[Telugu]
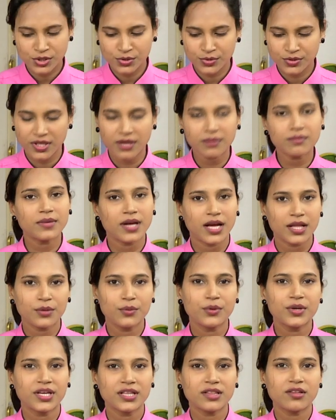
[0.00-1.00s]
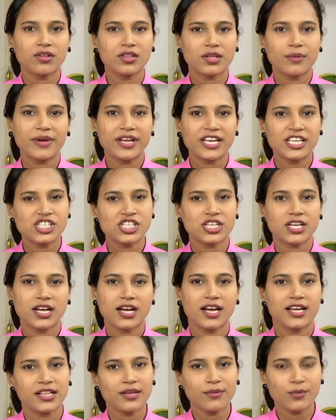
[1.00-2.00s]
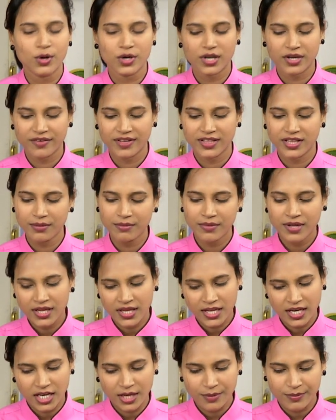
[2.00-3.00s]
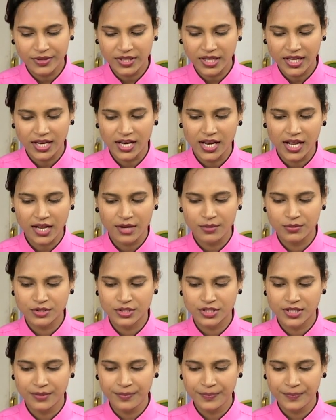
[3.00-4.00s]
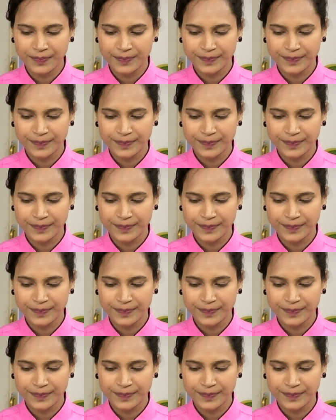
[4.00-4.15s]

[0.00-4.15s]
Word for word: చూద్దాం అది ఉడికిన తర్వాత మరీ చిక్కగా అయితే వాటర్ వేద్దాం లేకపోతే ఇలాగే ఉంచుదాం